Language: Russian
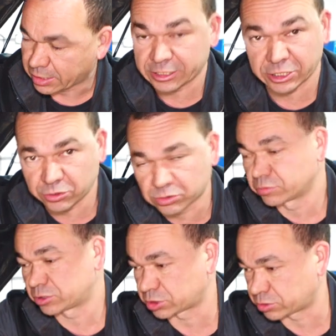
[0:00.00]
Хотя
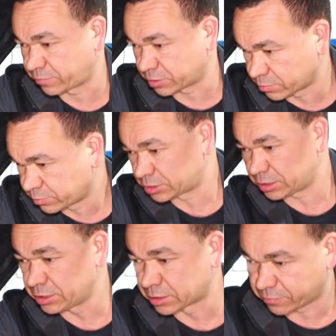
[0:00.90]
чувствуется, что в одном из
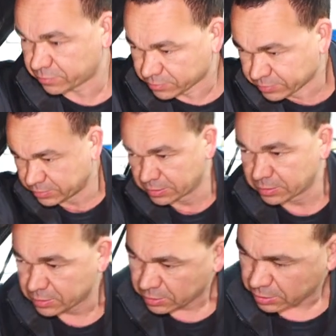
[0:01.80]
цилиндров
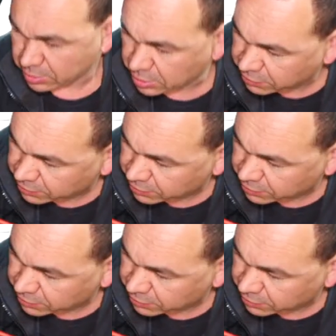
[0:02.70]
не